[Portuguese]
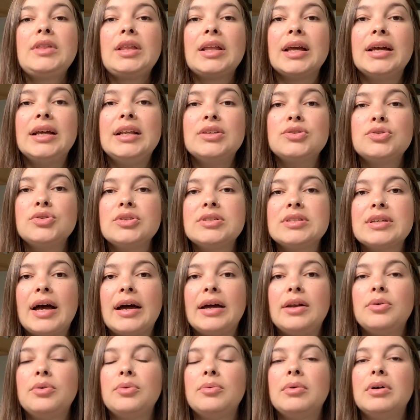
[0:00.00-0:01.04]
Eles
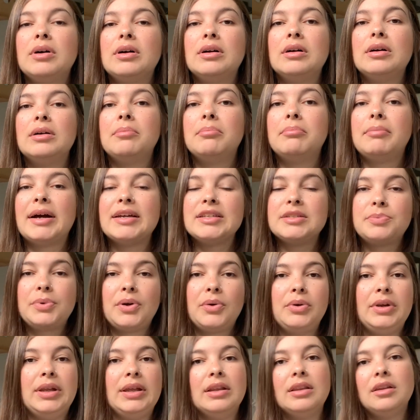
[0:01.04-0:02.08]
usaram uh, mais para
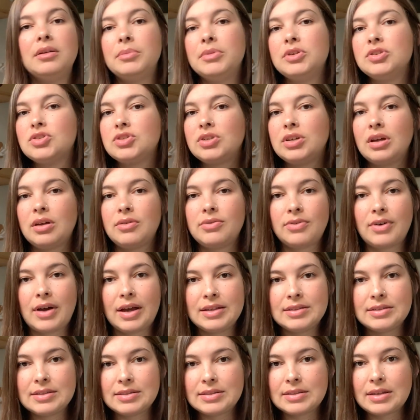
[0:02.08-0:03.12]
urina, mas tinha
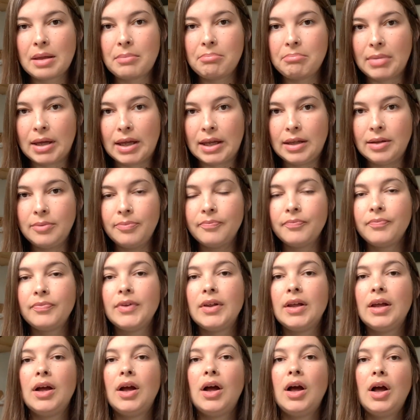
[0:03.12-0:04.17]
fezes também.
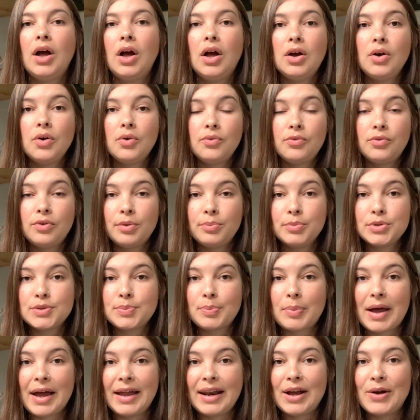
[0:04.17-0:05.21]
Vamos
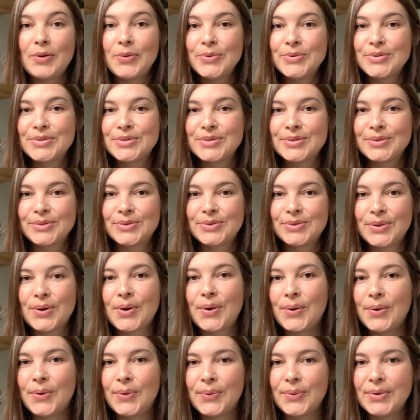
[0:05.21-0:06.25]
para os
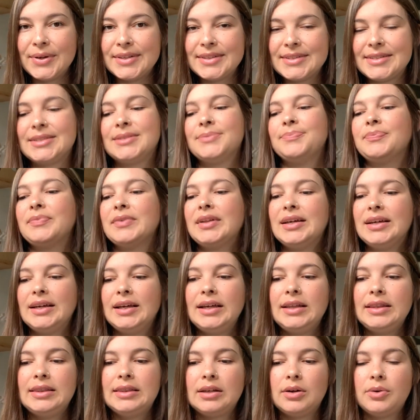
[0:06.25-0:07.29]
torrões.
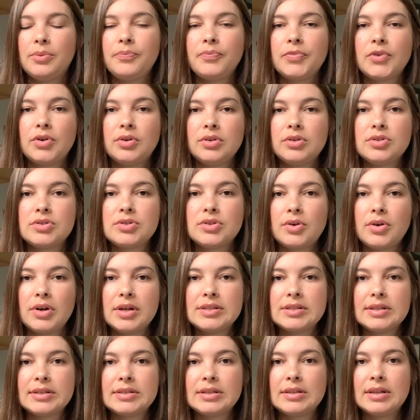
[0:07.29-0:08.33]
Então, quanto aos
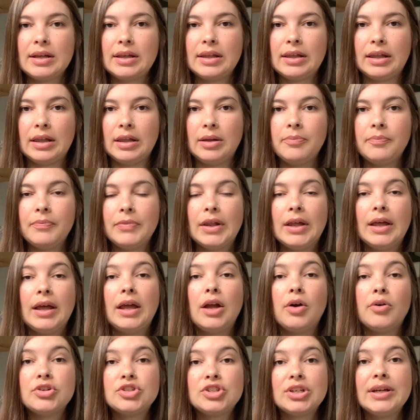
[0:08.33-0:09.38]
torrões dessa daqui,
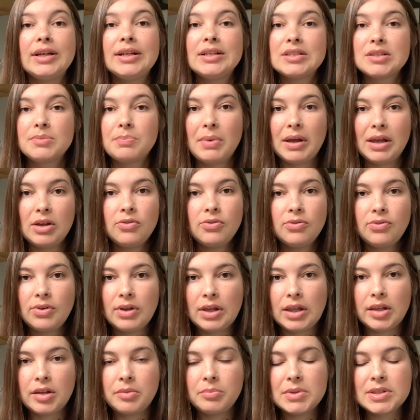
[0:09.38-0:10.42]
eu achei eles bem
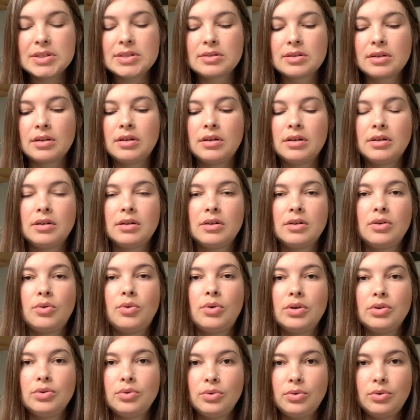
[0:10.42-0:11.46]
firmes, uh,
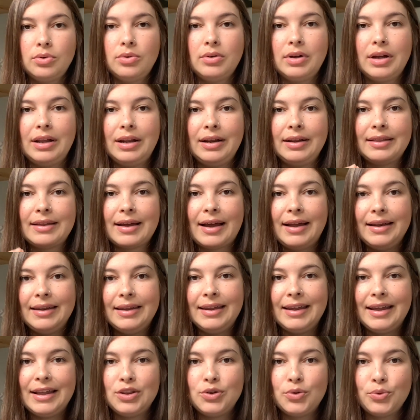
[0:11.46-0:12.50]
quando ele tá ali
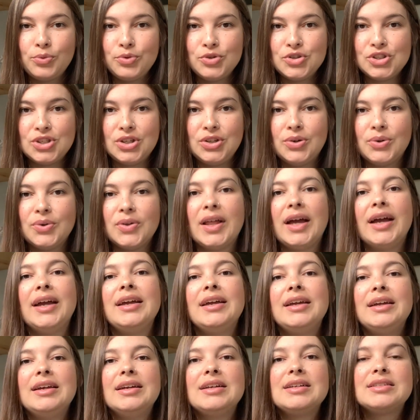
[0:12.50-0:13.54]
redondinho, né?
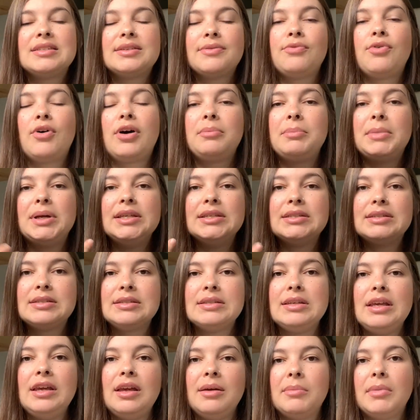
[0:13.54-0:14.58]
Que se forma em
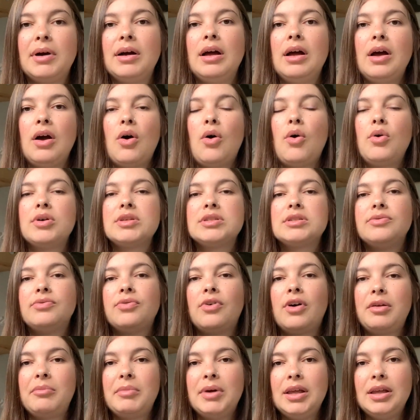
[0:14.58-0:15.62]
cima, ou que se
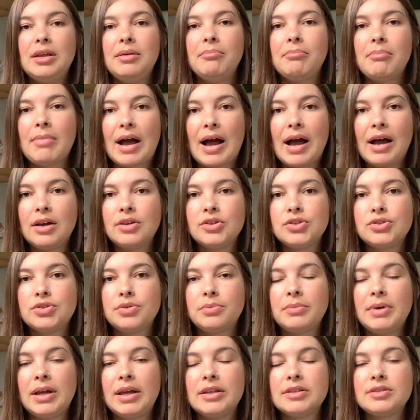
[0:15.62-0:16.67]
forma embaixo
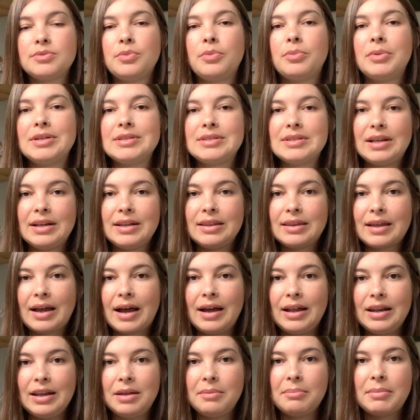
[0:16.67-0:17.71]
mesmo, mas ele tá
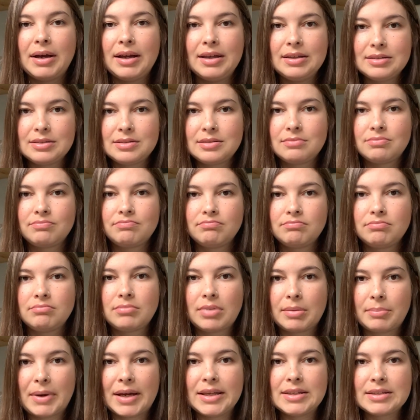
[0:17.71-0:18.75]
ali mais,
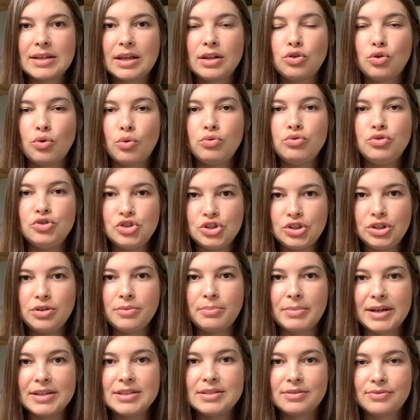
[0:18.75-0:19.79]
mais redondinho,
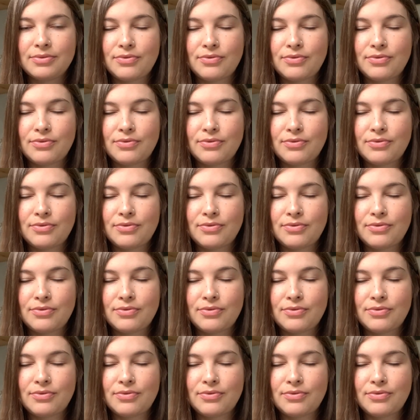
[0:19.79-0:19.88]
mais